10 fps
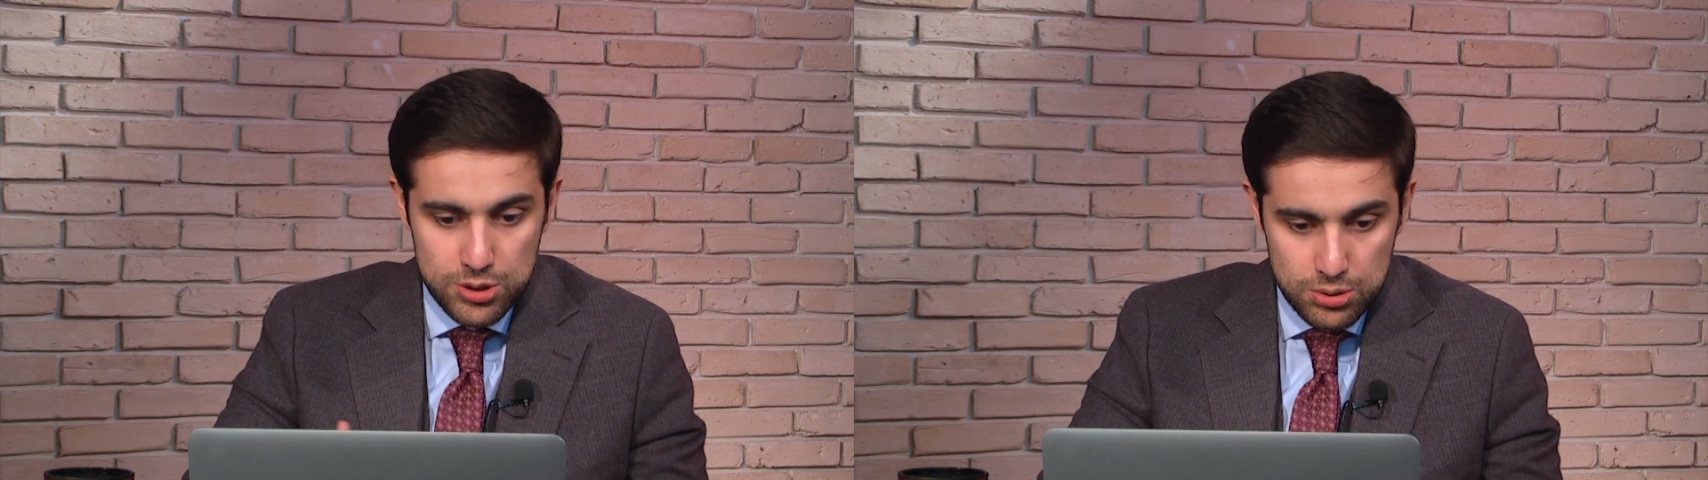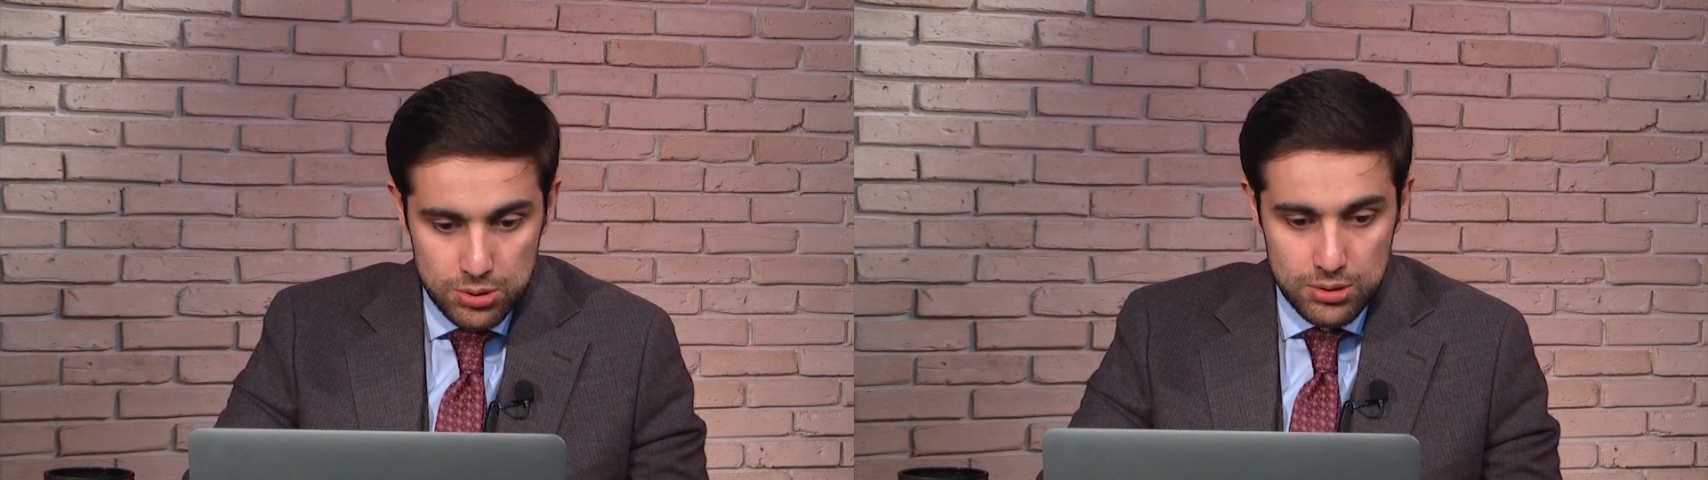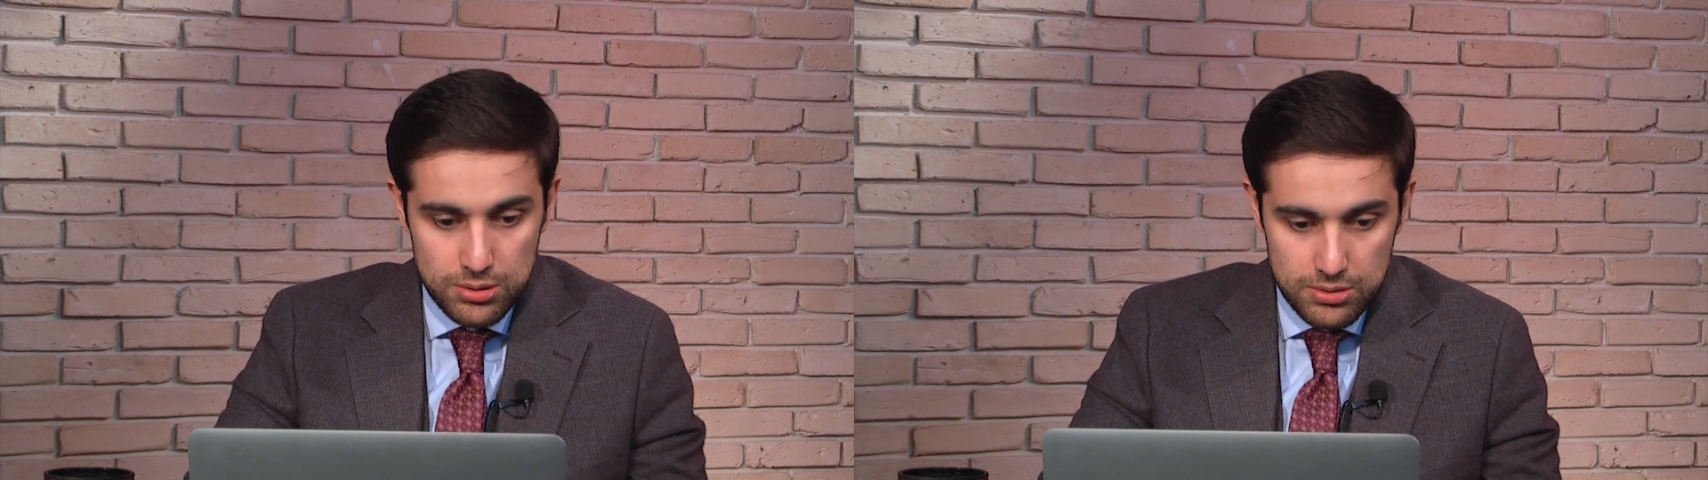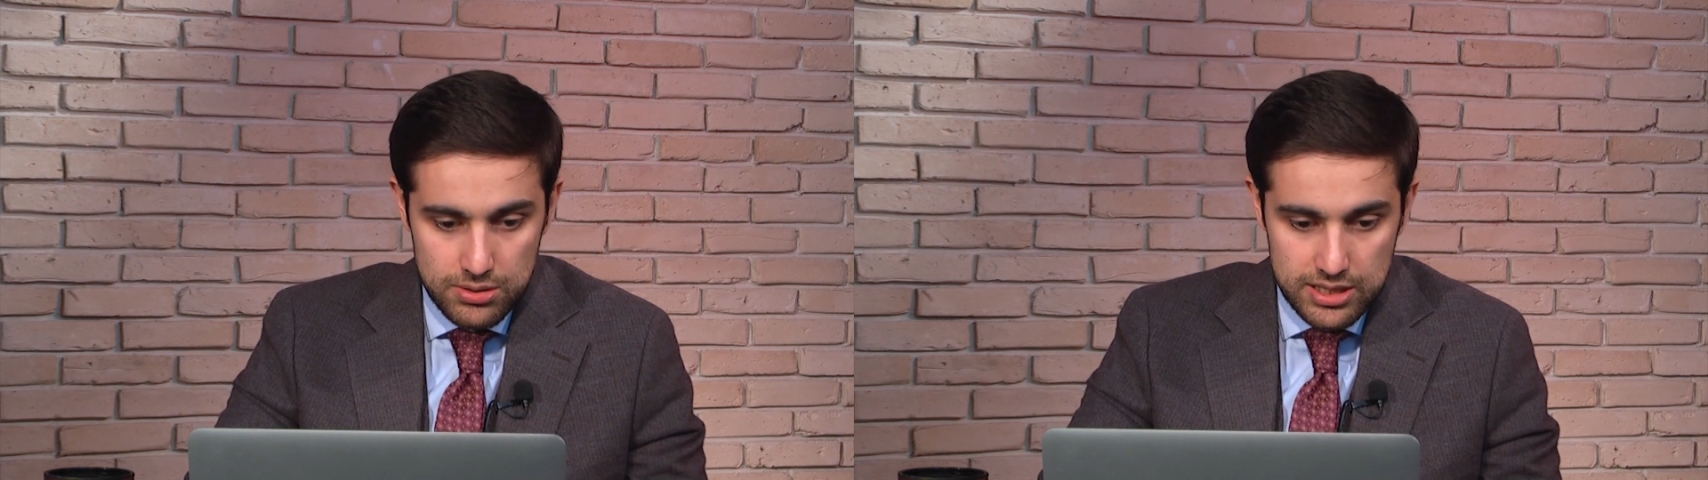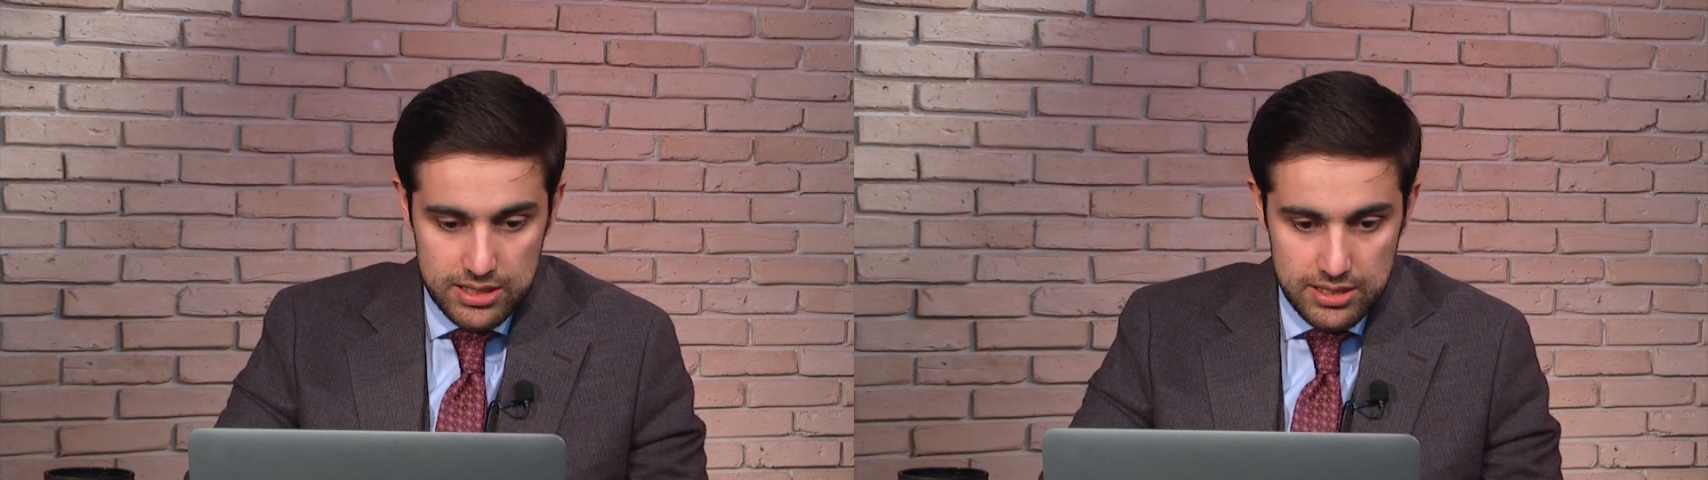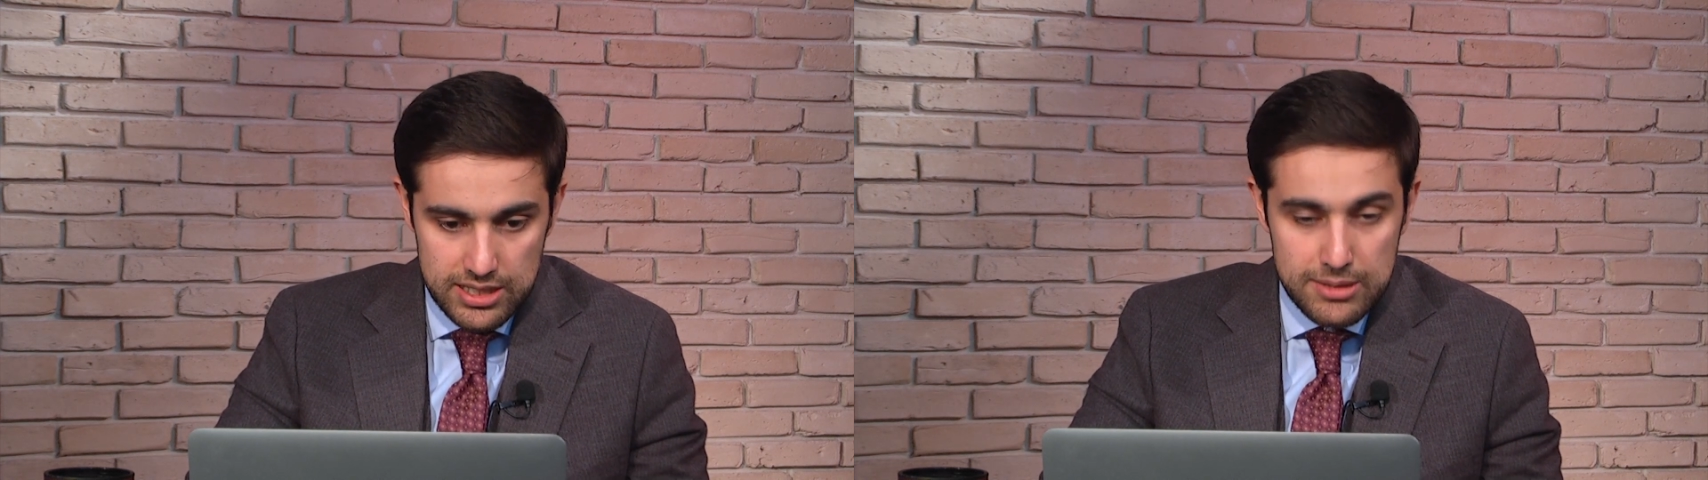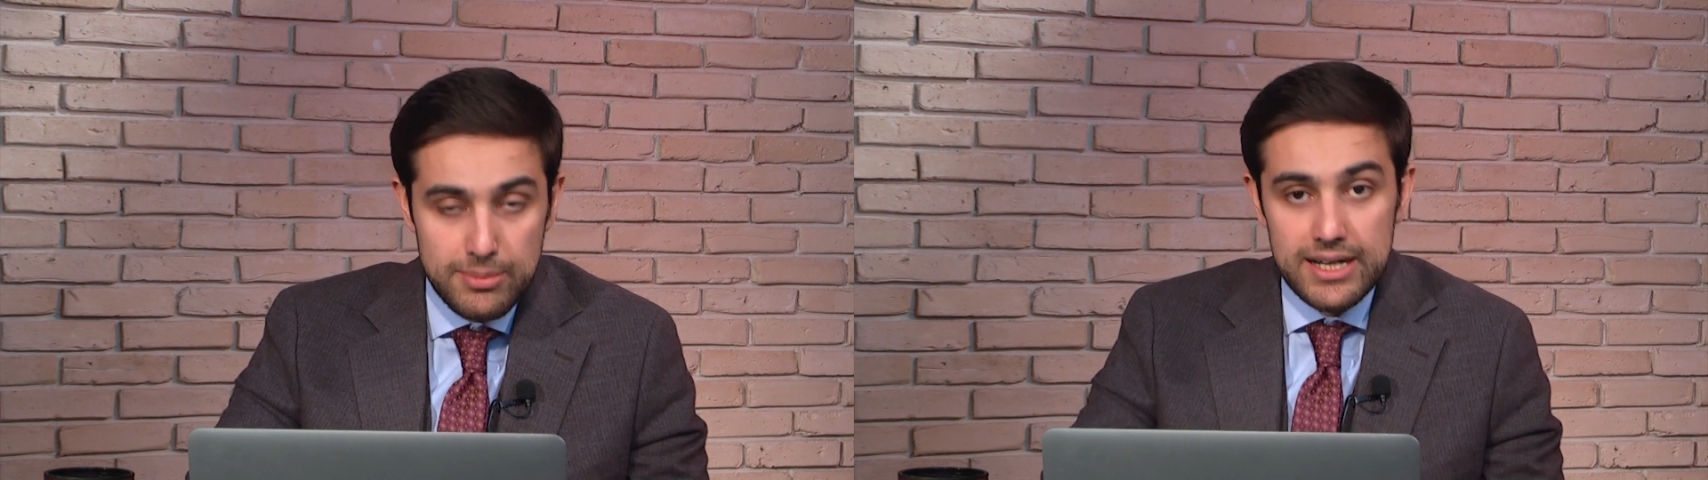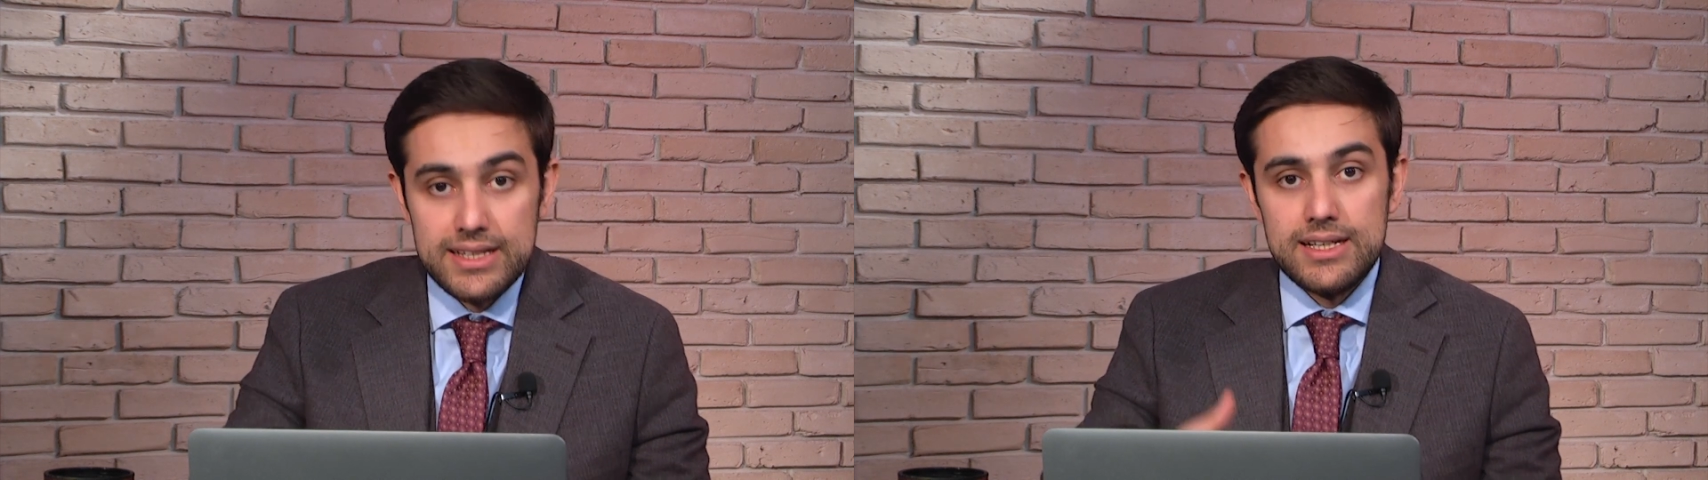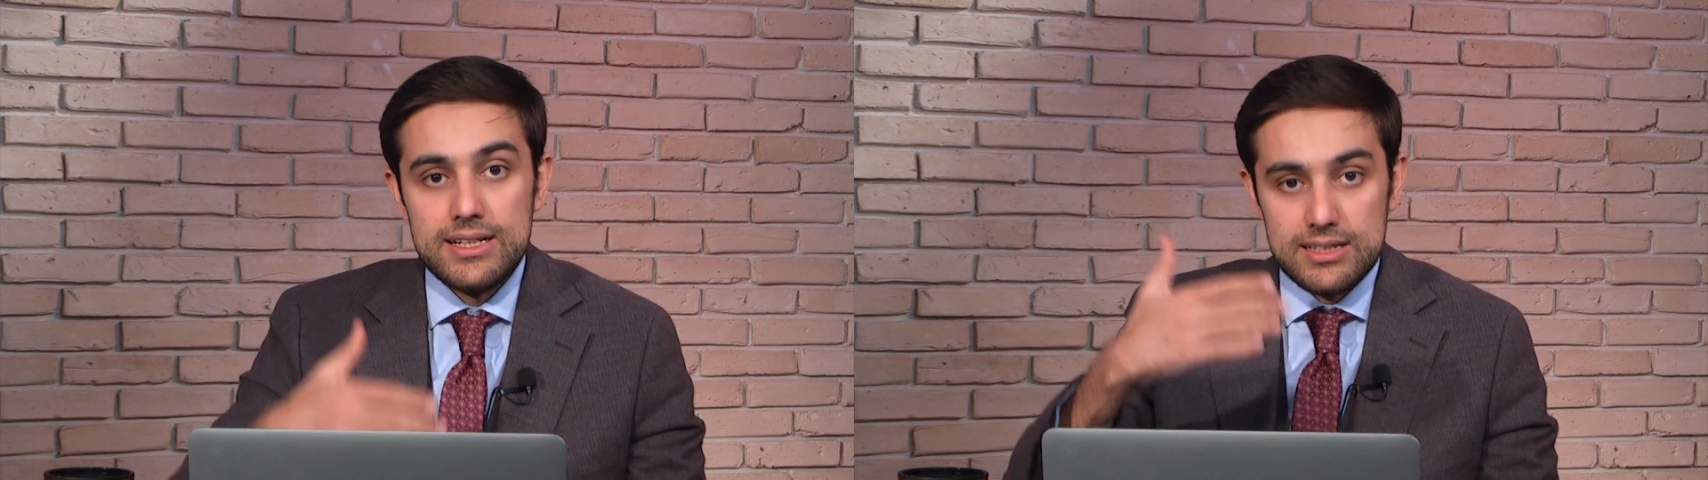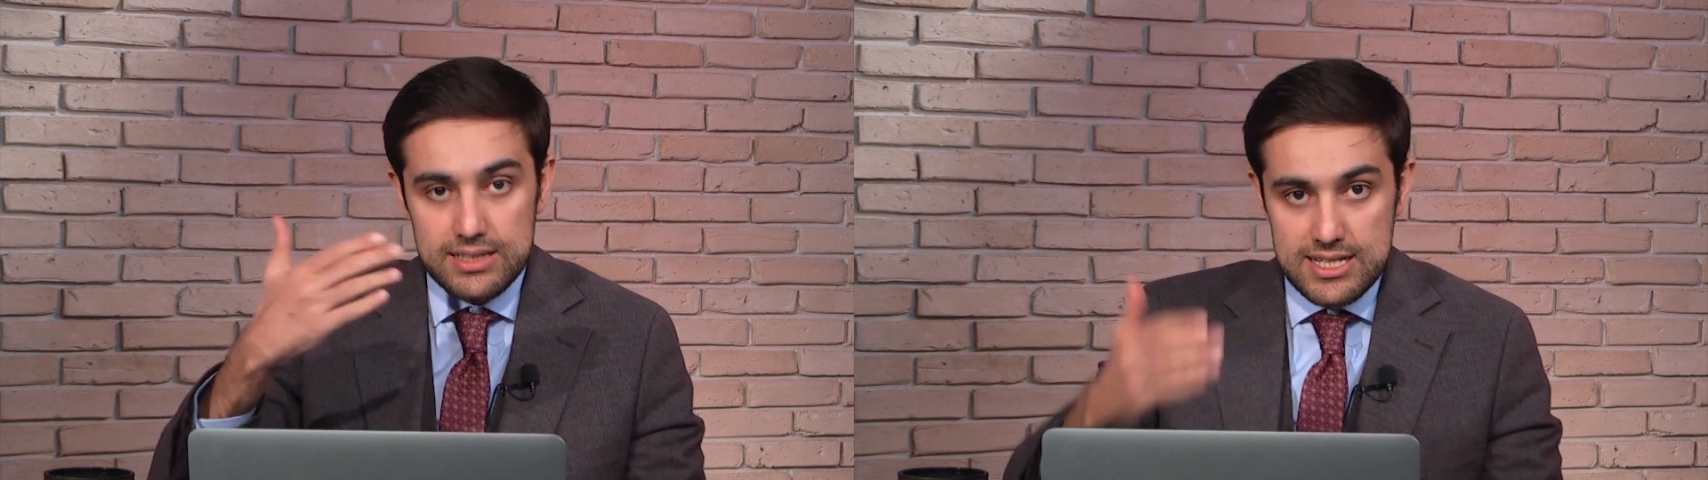что Германия